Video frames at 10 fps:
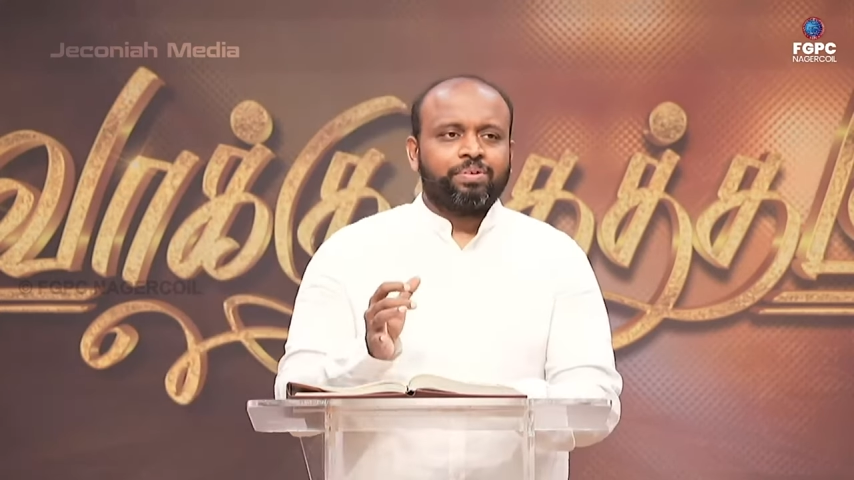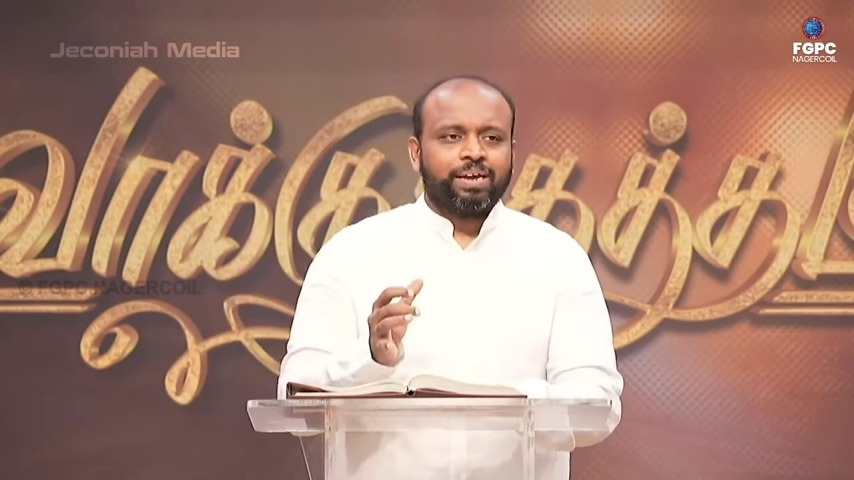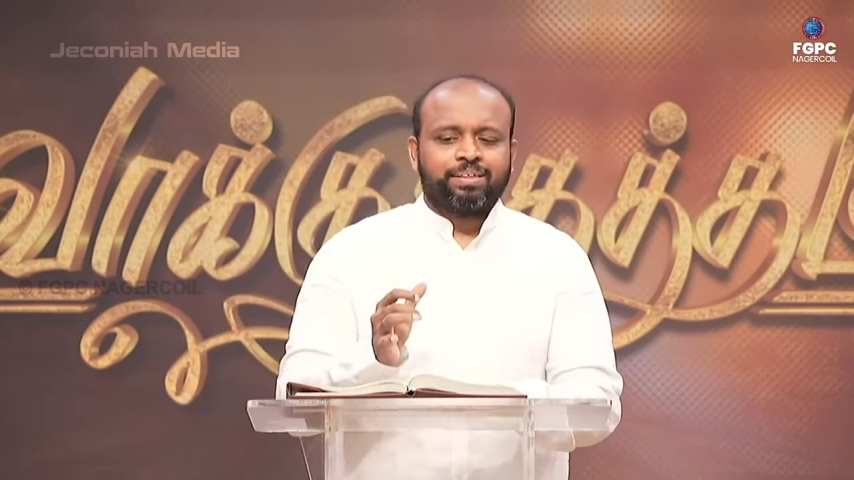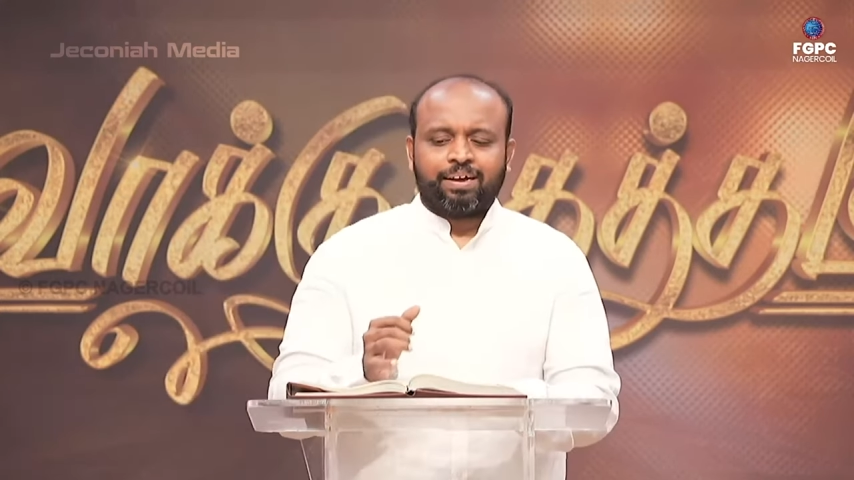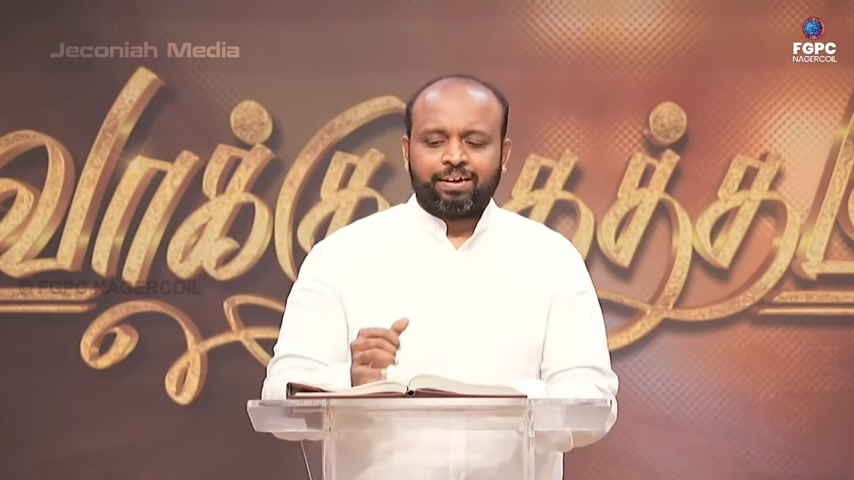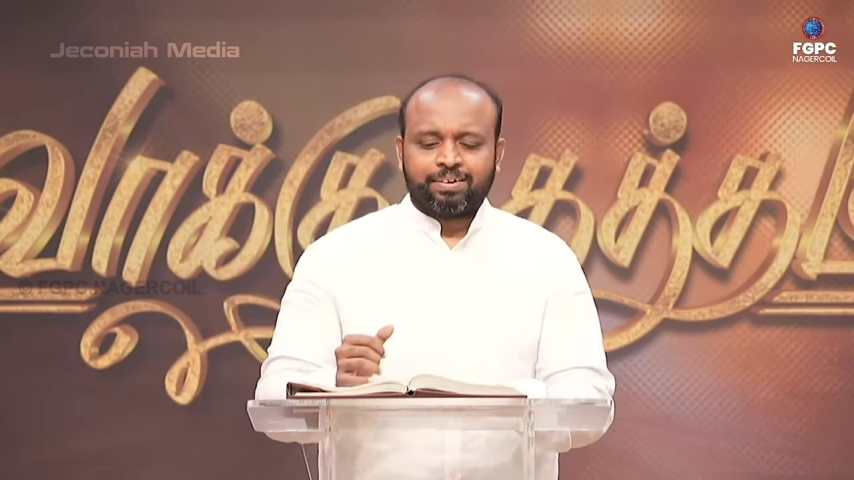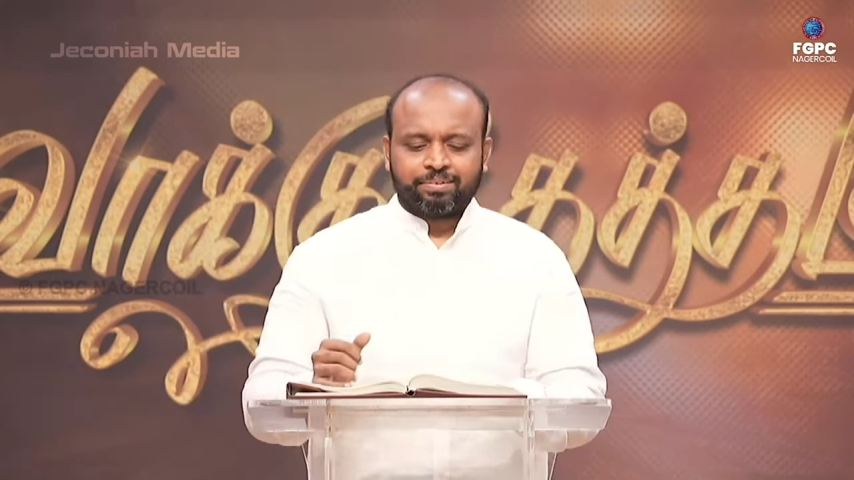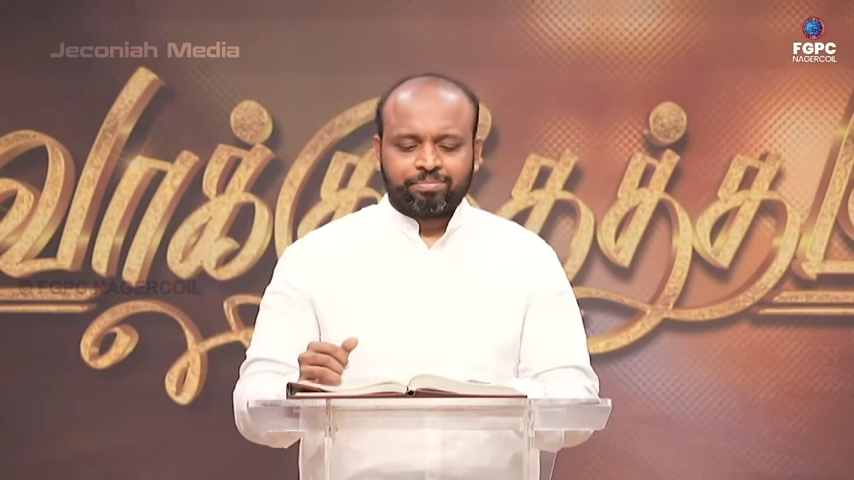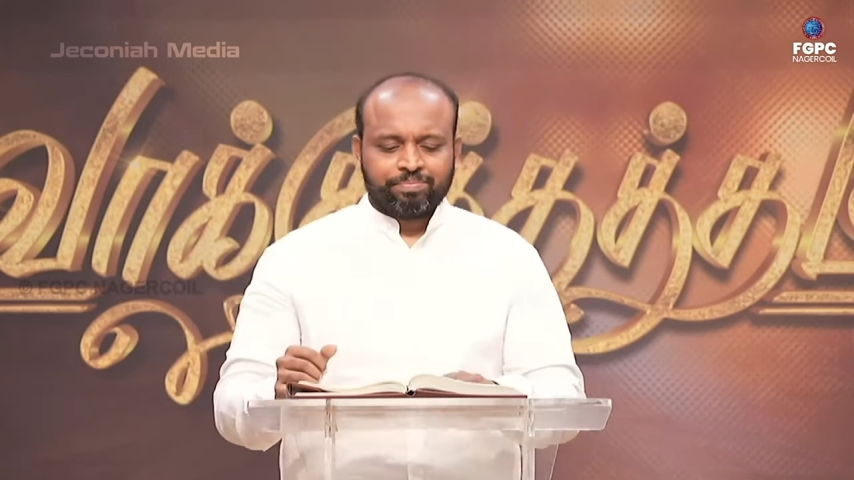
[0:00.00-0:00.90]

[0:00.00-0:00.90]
வைத்தான்